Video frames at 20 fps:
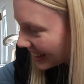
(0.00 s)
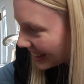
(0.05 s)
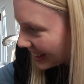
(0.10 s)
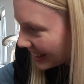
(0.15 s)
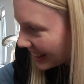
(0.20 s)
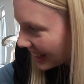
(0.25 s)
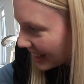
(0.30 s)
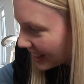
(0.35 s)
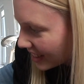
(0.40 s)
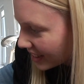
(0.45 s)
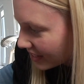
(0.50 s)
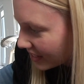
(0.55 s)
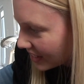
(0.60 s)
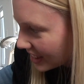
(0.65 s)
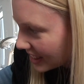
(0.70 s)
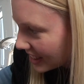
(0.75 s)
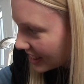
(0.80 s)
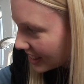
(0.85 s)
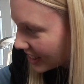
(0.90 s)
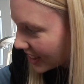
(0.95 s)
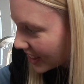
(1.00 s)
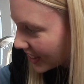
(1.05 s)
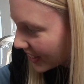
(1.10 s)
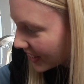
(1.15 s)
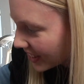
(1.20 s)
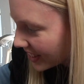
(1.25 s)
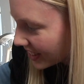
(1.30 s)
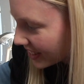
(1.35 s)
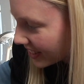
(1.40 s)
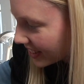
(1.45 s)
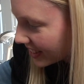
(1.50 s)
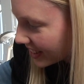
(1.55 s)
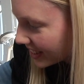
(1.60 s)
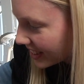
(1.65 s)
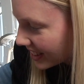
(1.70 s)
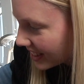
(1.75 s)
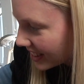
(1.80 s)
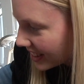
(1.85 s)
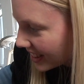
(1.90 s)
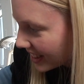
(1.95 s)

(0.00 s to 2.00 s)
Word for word: Ja, und wie sie sich hochdrückt.